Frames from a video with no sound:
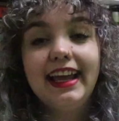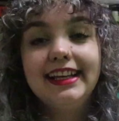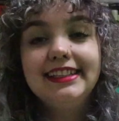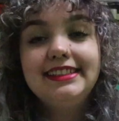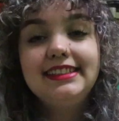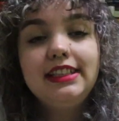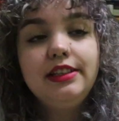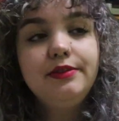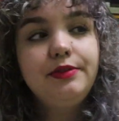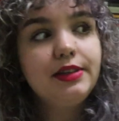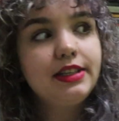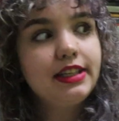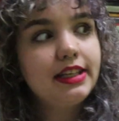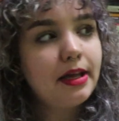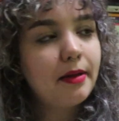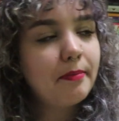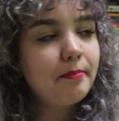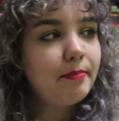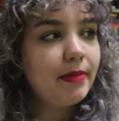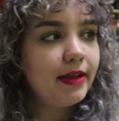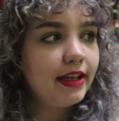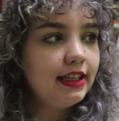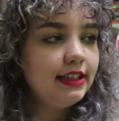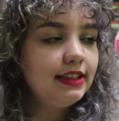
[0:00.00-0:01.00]
Esse livro aqui é
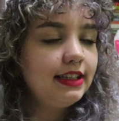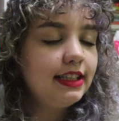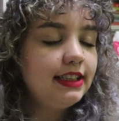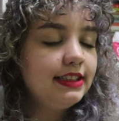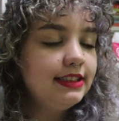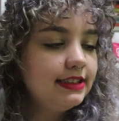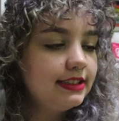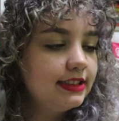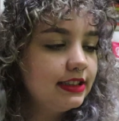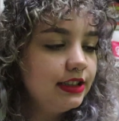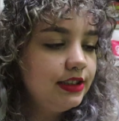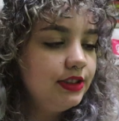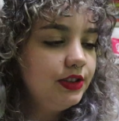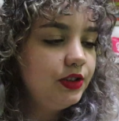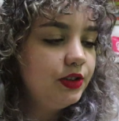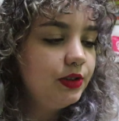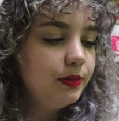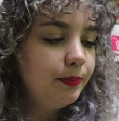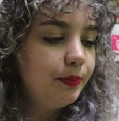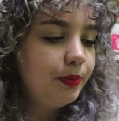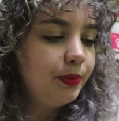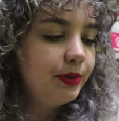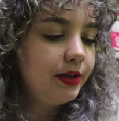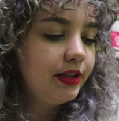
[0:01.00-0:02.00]
bem
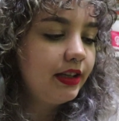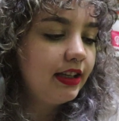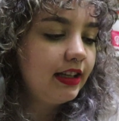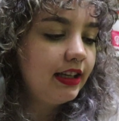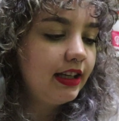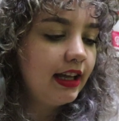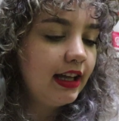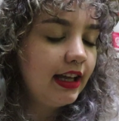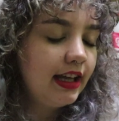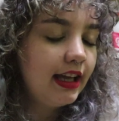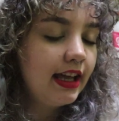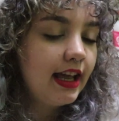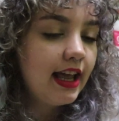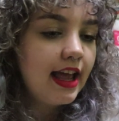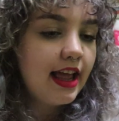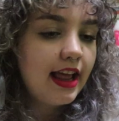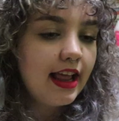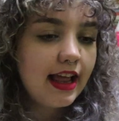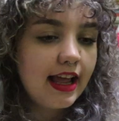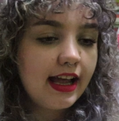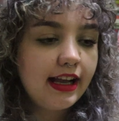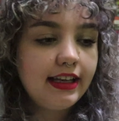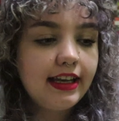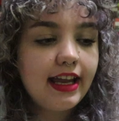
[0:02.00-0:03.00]
interessante porque
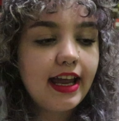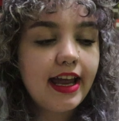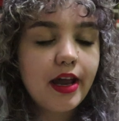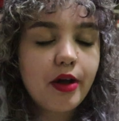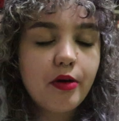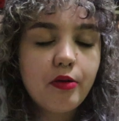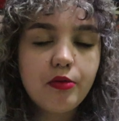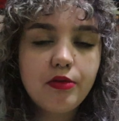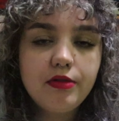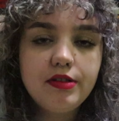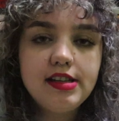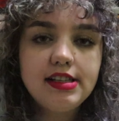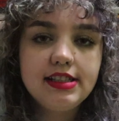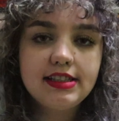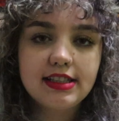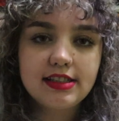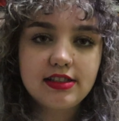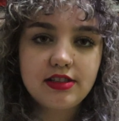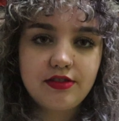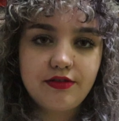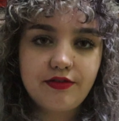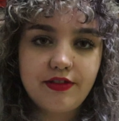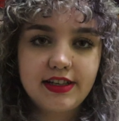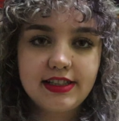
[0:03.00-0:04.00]
ele reúne
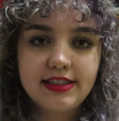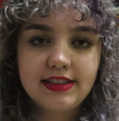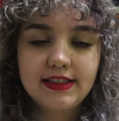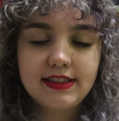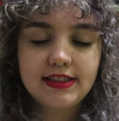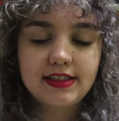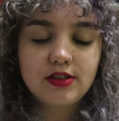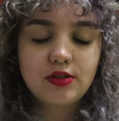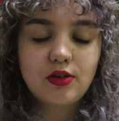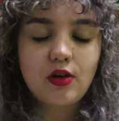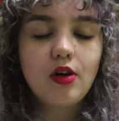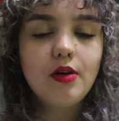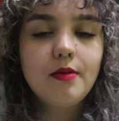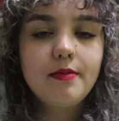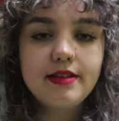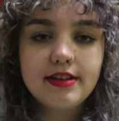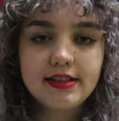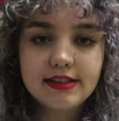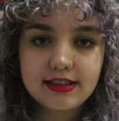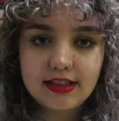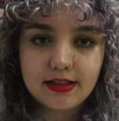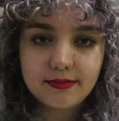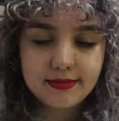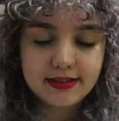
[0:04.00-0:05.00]
essas diversas
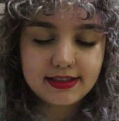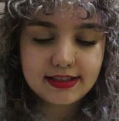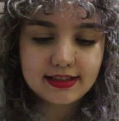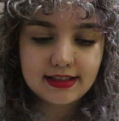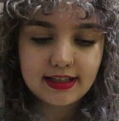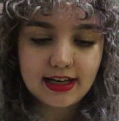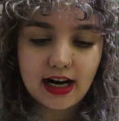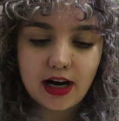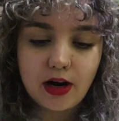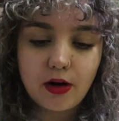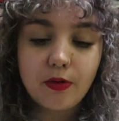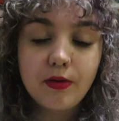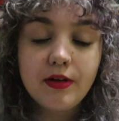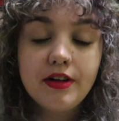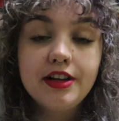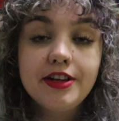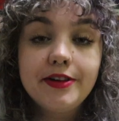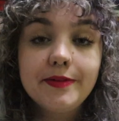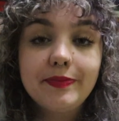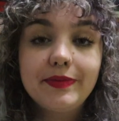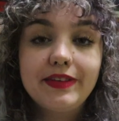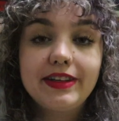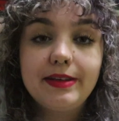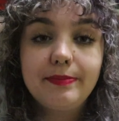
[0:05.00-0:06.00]
obras da Mistral,
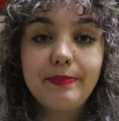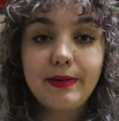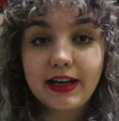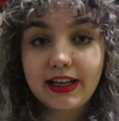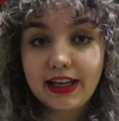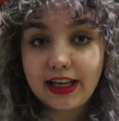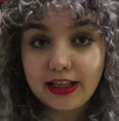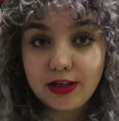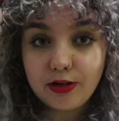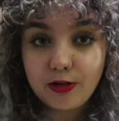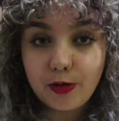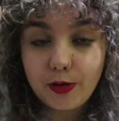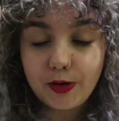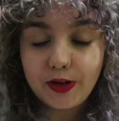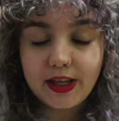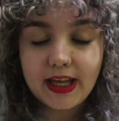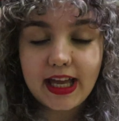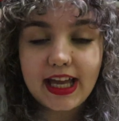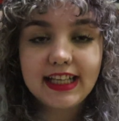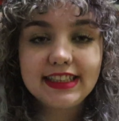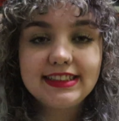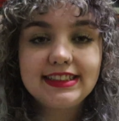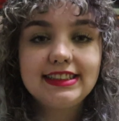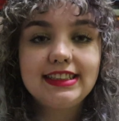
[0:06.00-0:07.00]
que para quem não
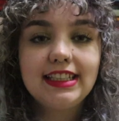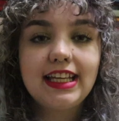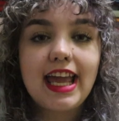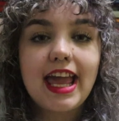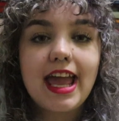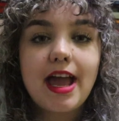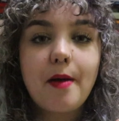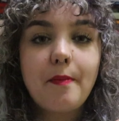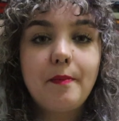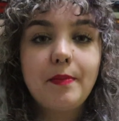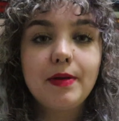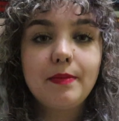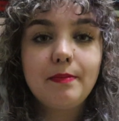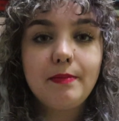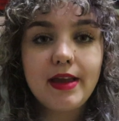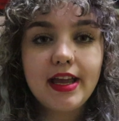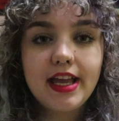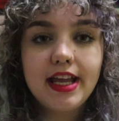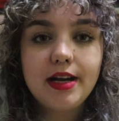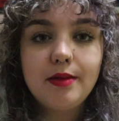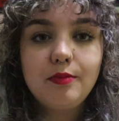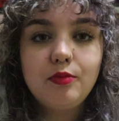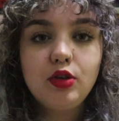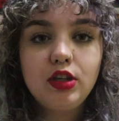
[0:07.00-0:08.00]
conhece é a
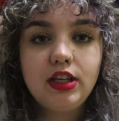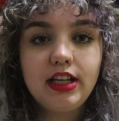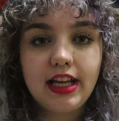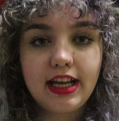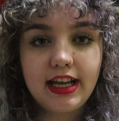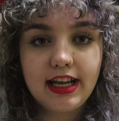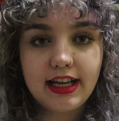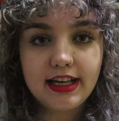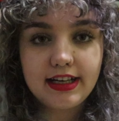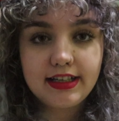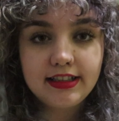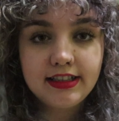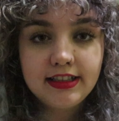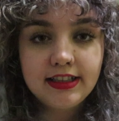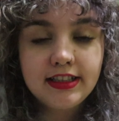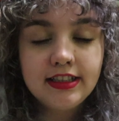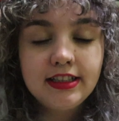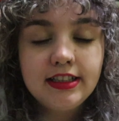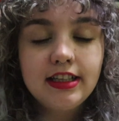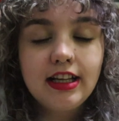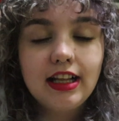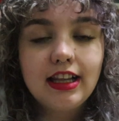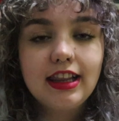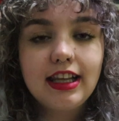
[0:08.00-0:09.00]
primeira mulher
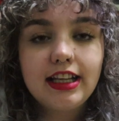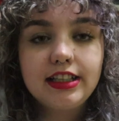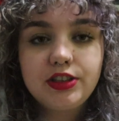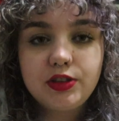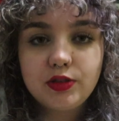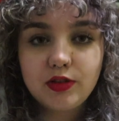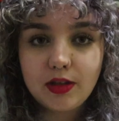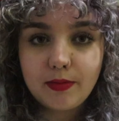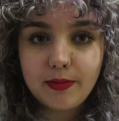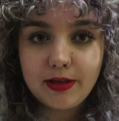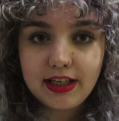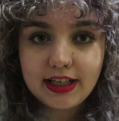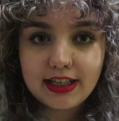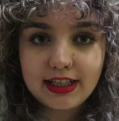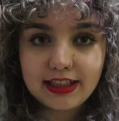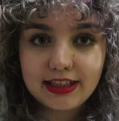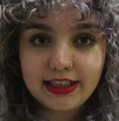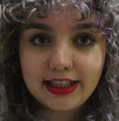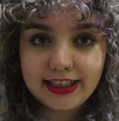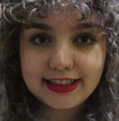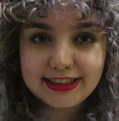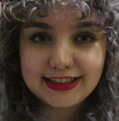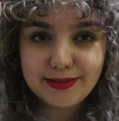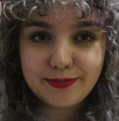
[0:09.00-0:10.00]

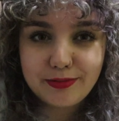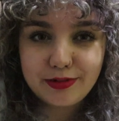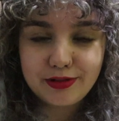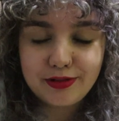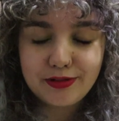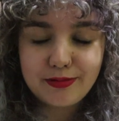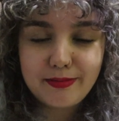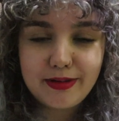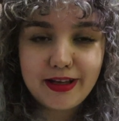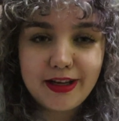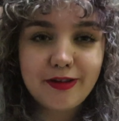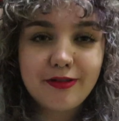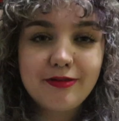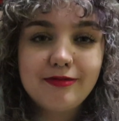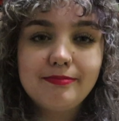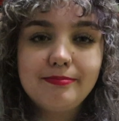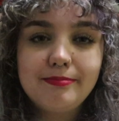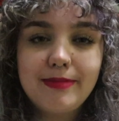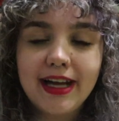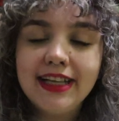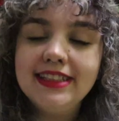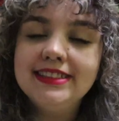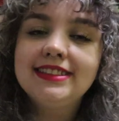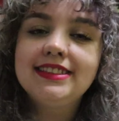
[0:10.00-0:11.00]
latino-americana a receber o Nobel,
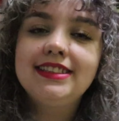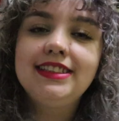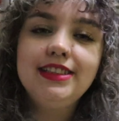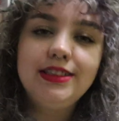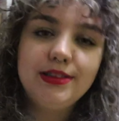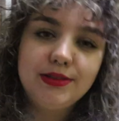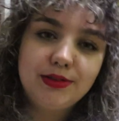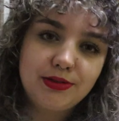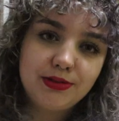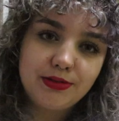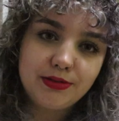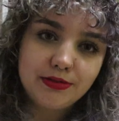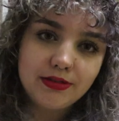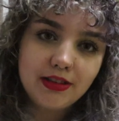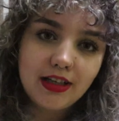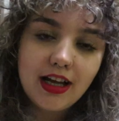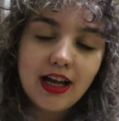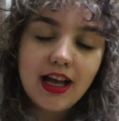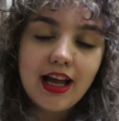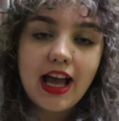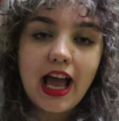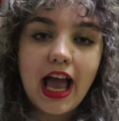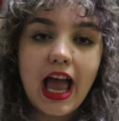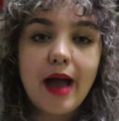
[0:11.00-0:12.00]
mais que isso,
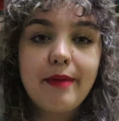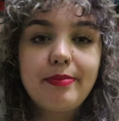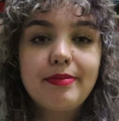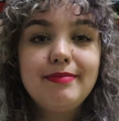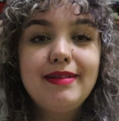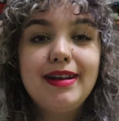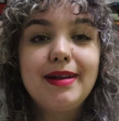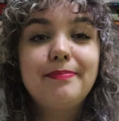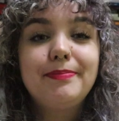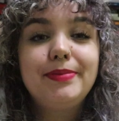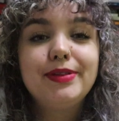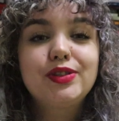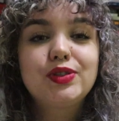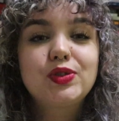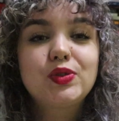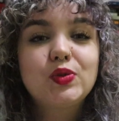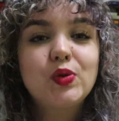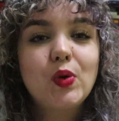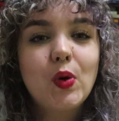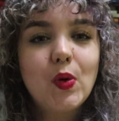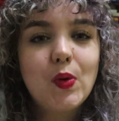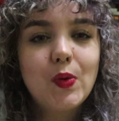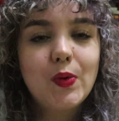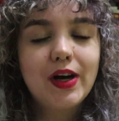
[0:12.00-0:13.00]
é a primeira
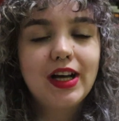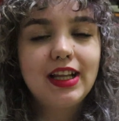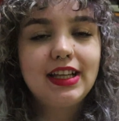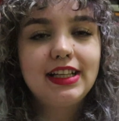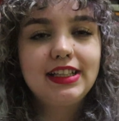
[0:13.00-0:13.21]
pessoa